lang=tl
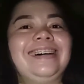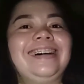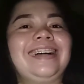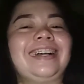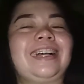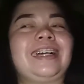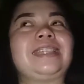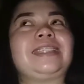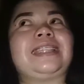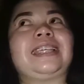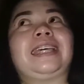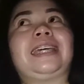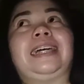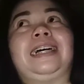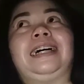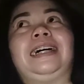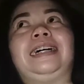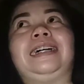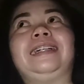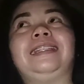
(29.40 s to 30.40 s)
Kasi nga,
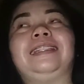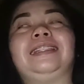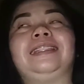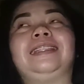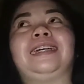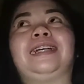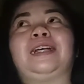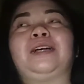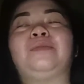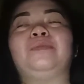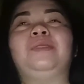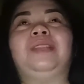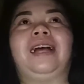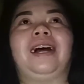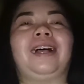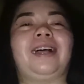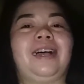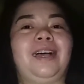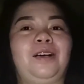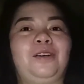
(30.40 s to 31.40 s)
nagka-blackout.